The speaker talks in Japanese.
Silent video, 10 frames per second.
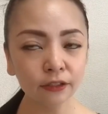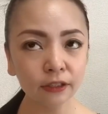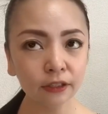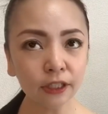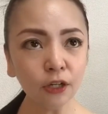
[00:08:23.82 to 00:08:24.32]

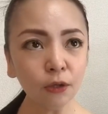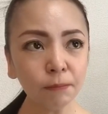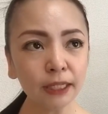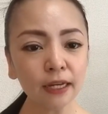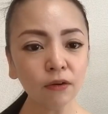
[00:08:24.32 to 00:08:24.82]
色
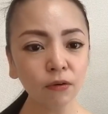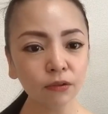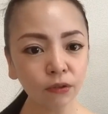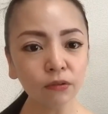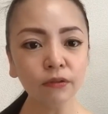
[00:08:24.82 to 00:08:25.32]
味がこう
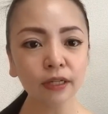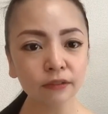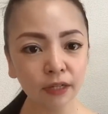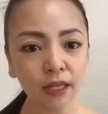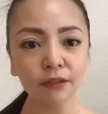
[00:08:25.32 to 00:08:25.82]
黒とか
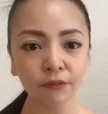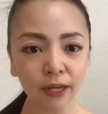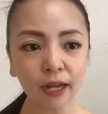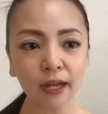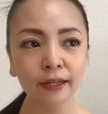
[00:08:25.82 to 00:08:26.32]
グレーと
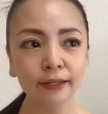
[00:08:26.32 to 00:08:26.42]
か、